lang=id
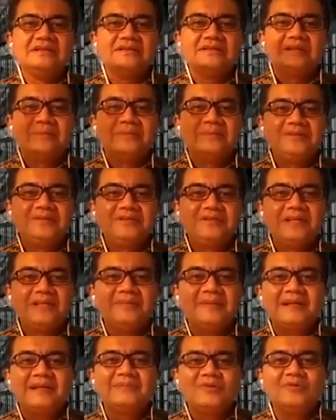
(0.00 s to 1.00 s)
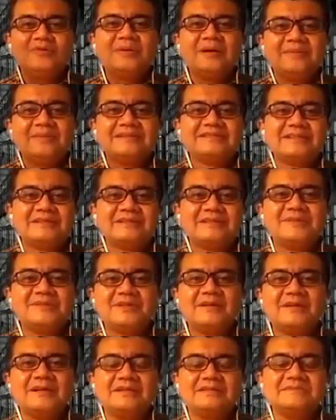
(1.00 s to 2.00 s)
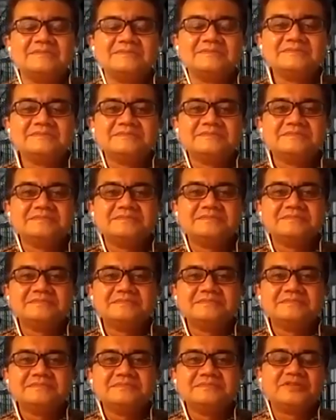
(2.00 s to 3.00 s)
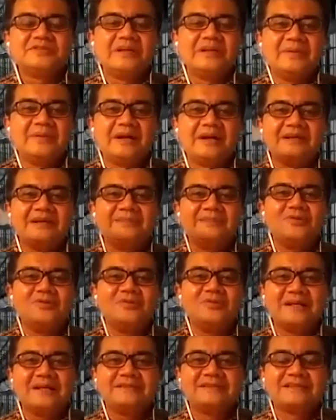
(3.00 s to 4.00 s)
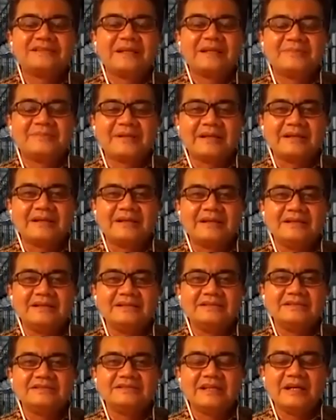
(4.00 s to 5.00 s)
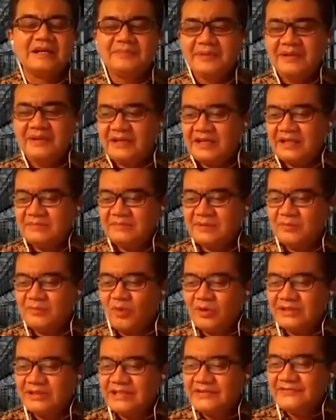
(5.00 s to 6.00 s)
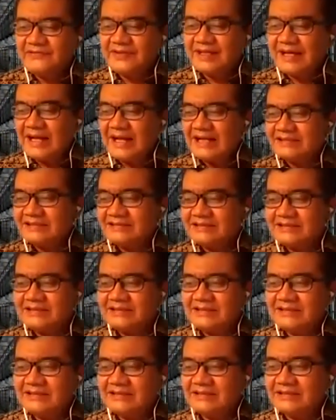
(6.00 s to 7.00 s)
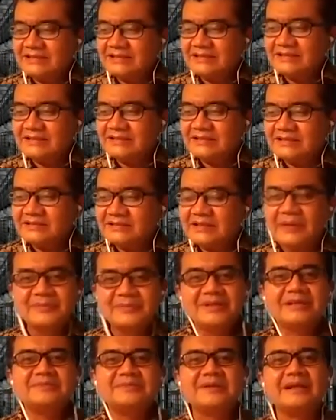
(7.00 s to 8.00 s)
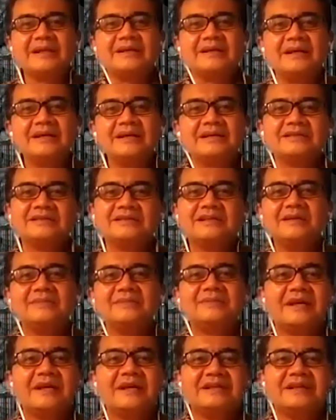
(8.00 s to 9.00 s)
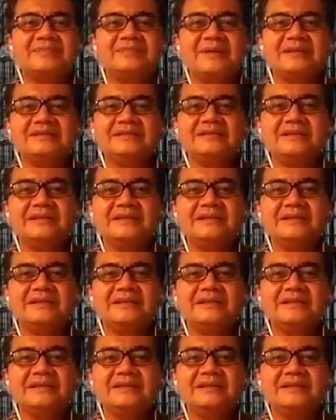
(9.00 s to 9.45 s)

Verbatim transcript: Tapi siapa yang akan mengubah mindset masyarakat? Hmm. Siapa akan mengubah sikap mereka? Siapa ya. yang akan memodifikasi uh, tabiat mereka ketika berhadapan